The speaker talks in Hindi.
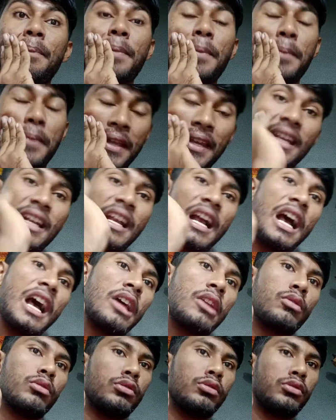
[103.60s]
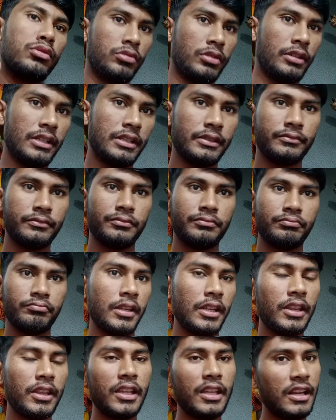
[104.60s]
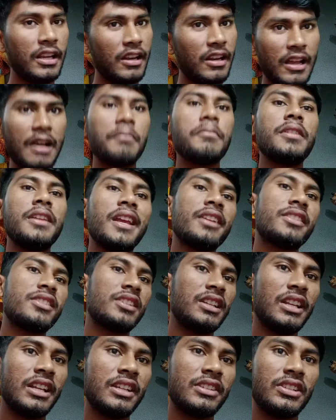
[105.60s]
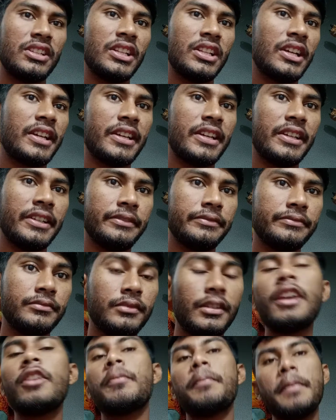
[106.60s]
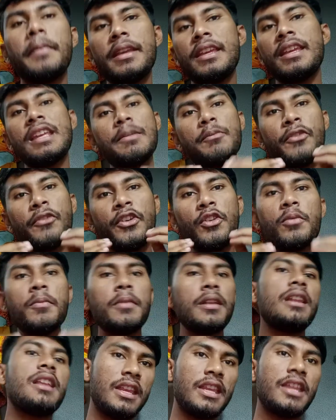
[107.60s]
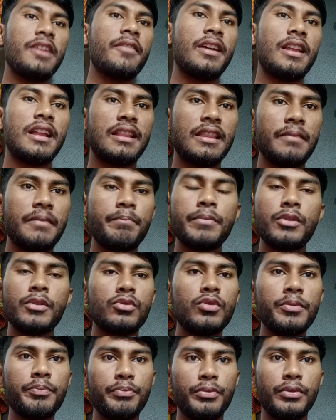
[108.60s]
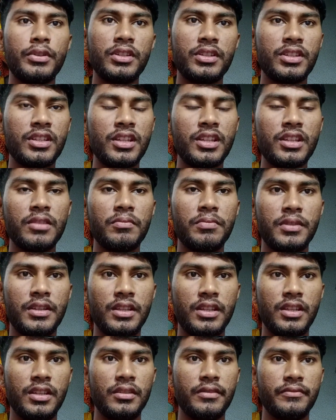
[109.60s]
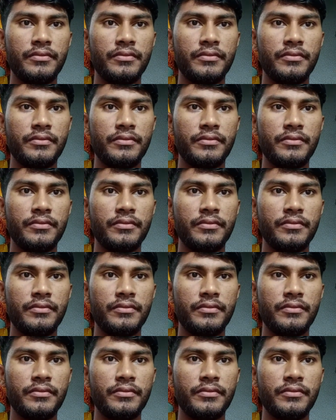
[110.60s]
मैंने कहा रुल तोड़ा मैंने तेरा नाम लिया चिल्ला चिल्ला के देख ये वीडियो में लेने वाला था पर तूने पुलिस की धमकी दी